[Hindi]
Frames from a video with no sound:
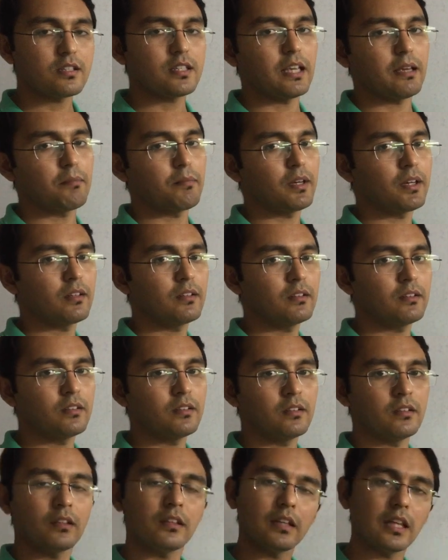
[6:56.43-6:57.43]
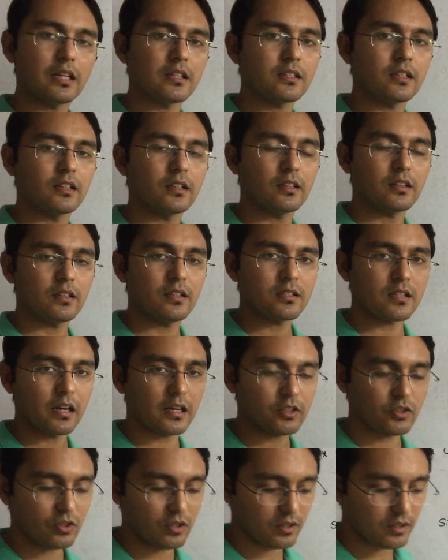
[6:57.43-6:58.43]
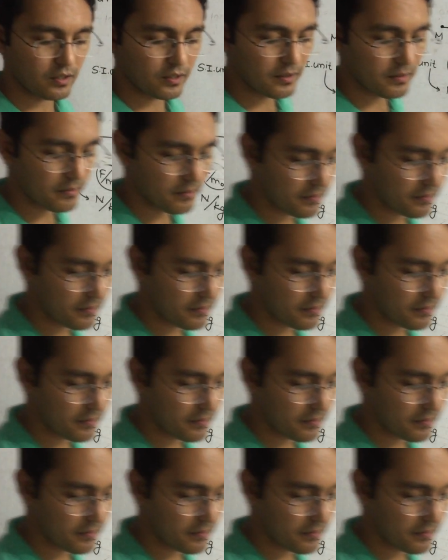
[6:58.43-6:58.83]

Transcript: सेम है दैट्स इट इन दिस लेक्चर